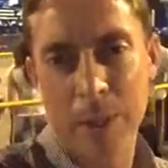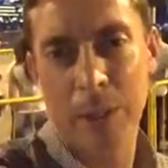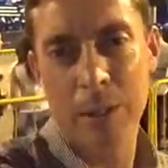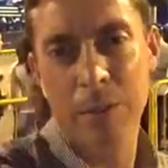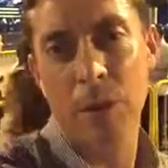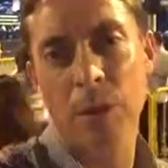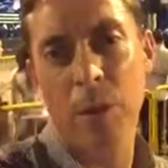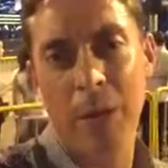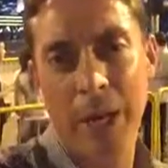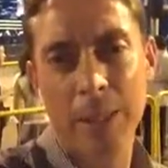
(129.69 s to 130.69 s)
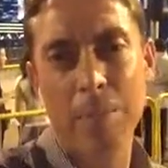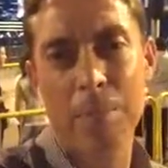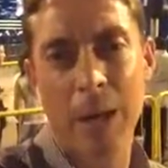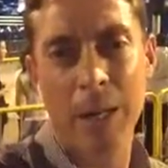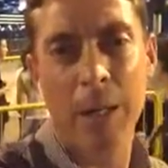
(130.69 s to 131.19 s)
для того, чтобы этот
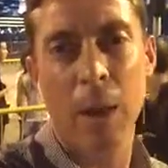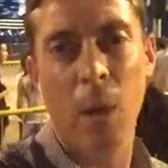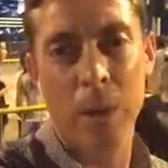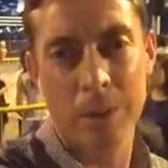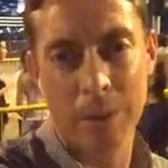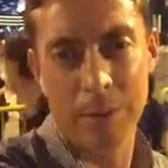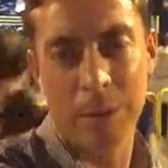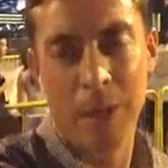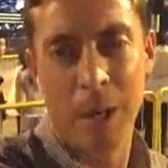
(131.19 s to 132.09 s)
маленький остров